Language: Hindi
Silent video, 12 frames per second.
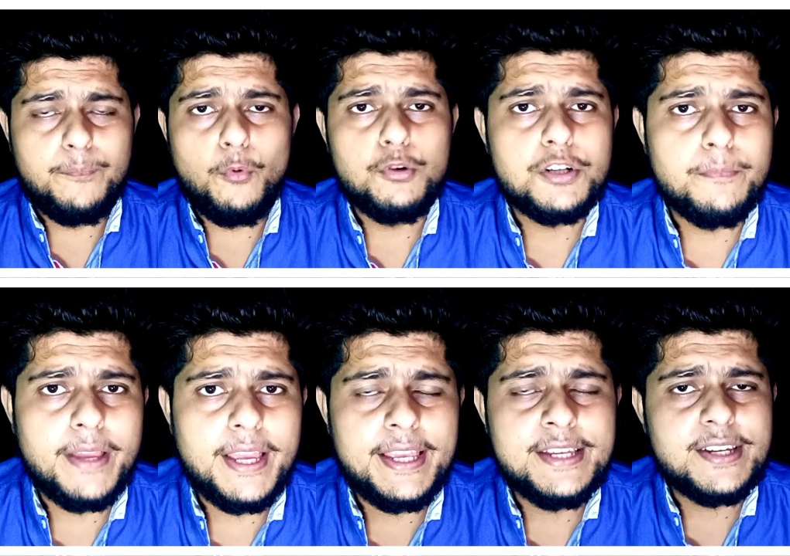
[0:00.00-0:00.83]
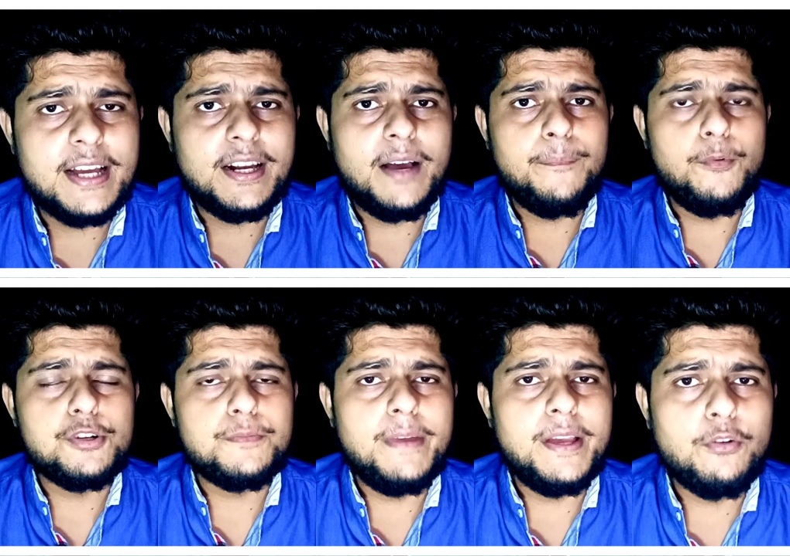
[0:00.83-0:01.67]
पोस्ट में इंस्टाग्राम
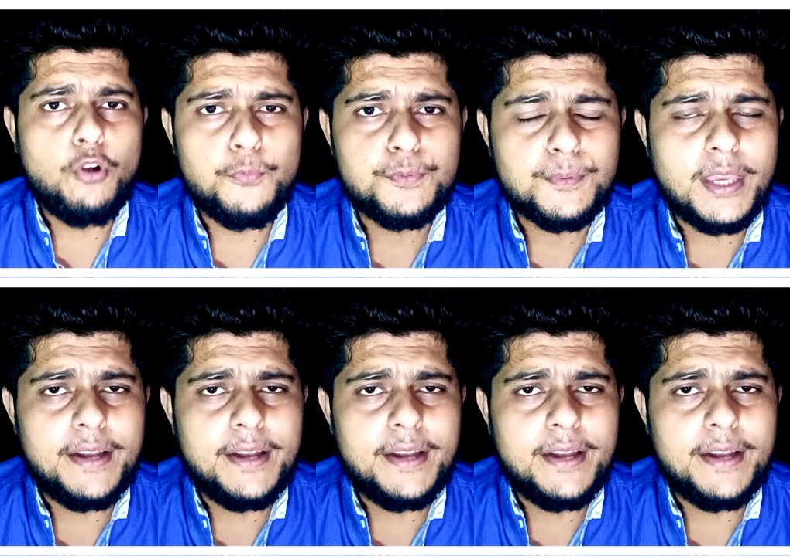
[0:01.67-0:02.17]
पोस्ट में ग्रुप